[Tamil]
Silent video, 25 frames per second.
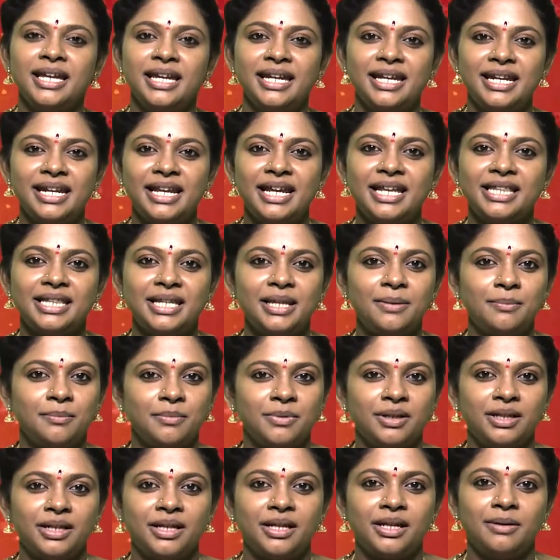இன்றைய தினம்
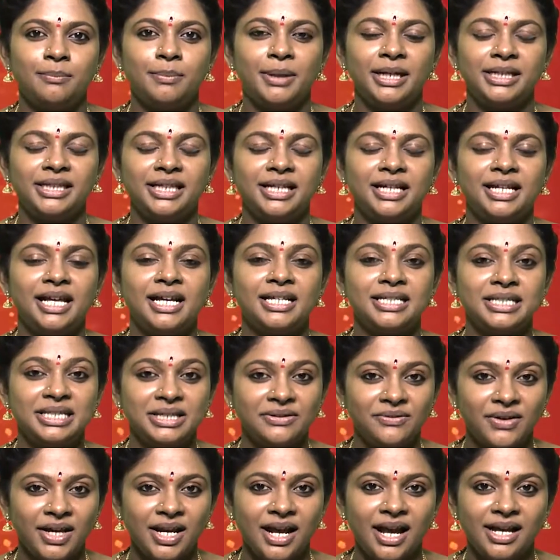பார்த்திங்கன்னா
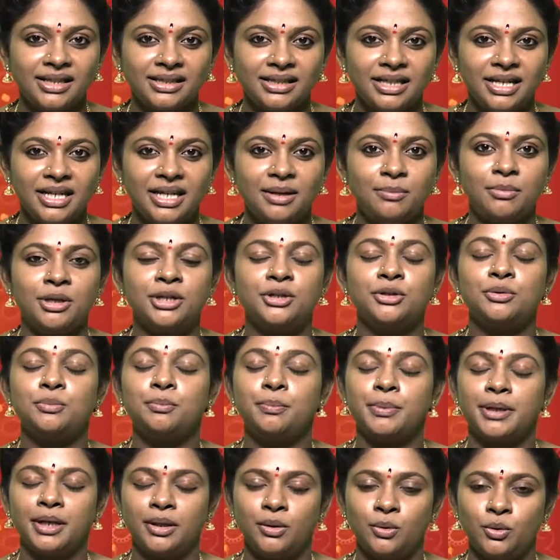சிவராத்திரி
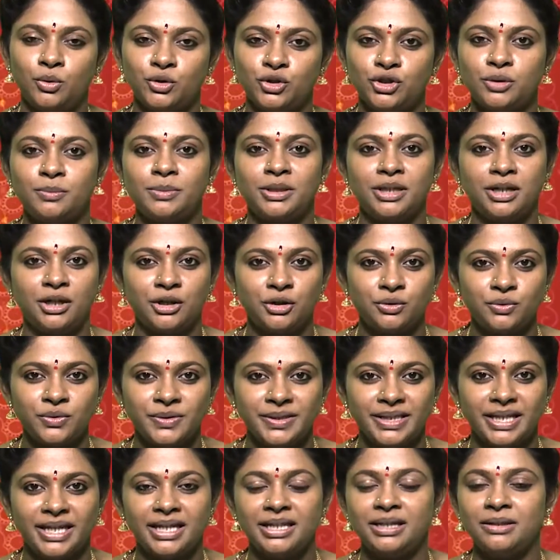மற்றும் பிரதோஷம் இரண்டும்
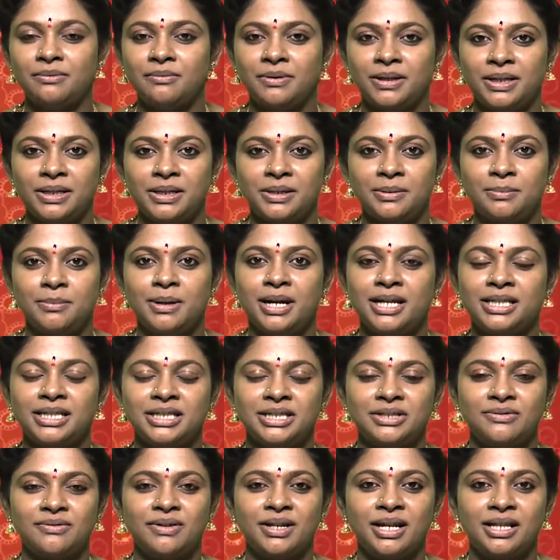சேர்ந்து வருது மாத
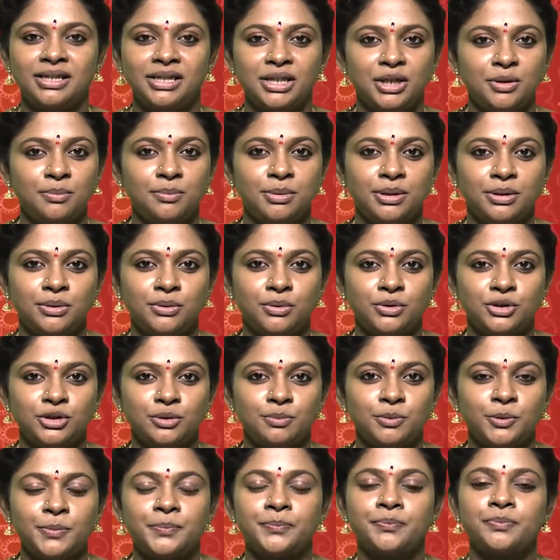சிவராத்திரியும்
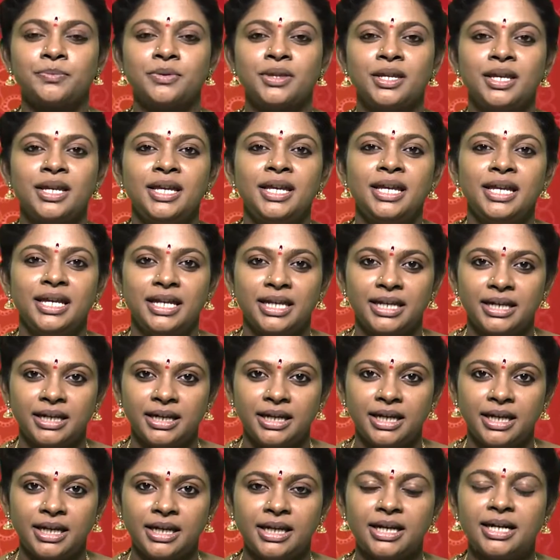பிரதோஷமும்
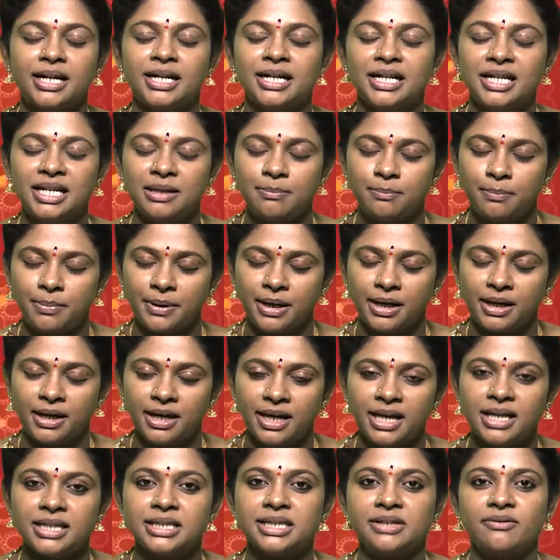இன்னைக்கு
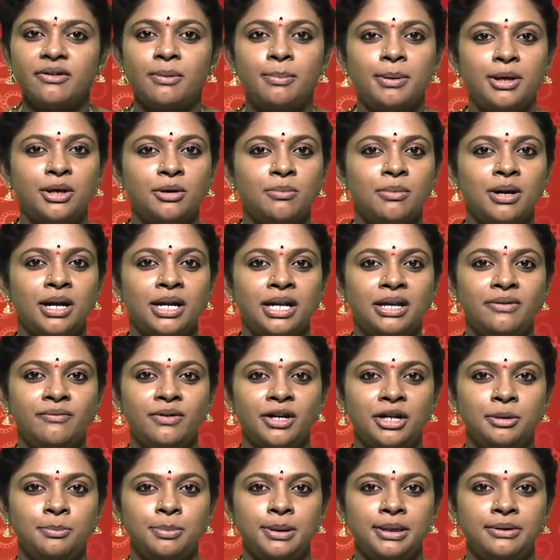கண்டிப்பாக சிவபெருமானை
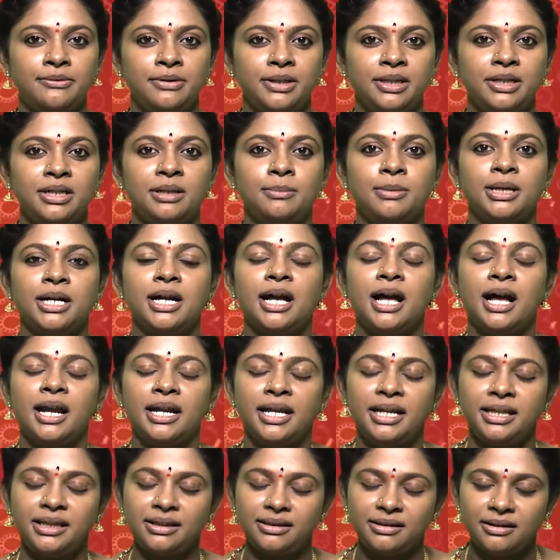வழிபடுவது நமக்கு
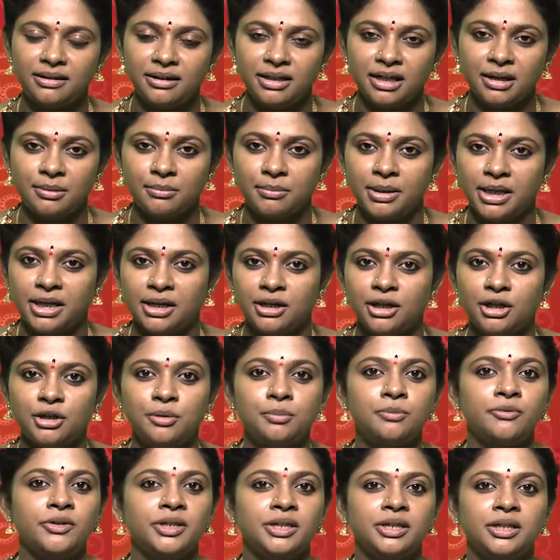அனைத்து
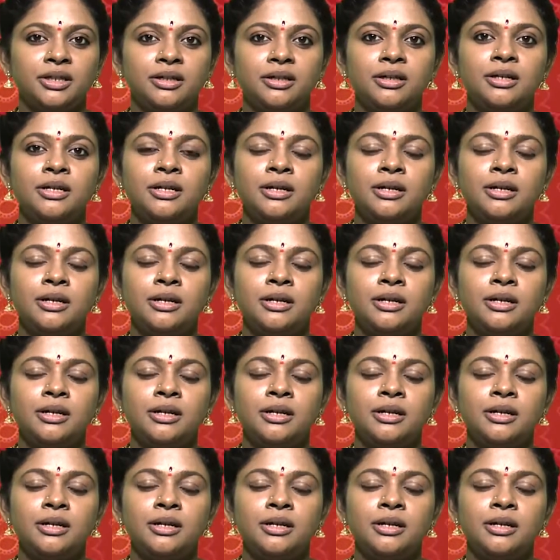நன்மைகளையும் வந்து